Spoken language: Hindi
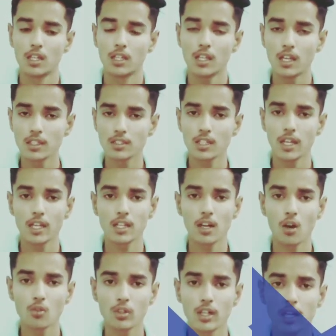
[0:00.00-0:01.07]
ये इसका एक
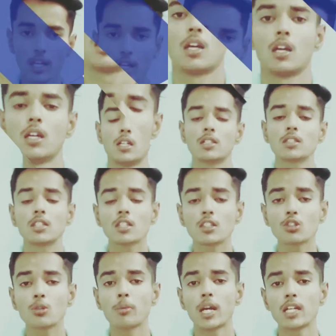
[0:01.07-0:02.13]
डाउनग्रेड है इसके अंदर
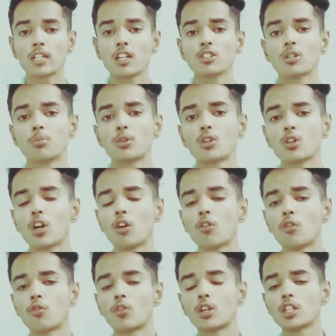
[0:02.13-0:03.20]
जो बैटरी का सपोर्ट होगा
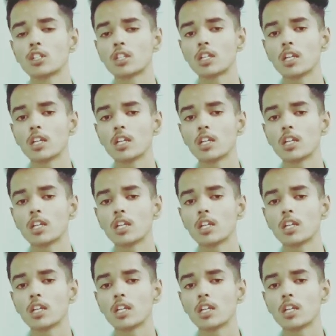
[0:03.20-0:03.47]
वो 4300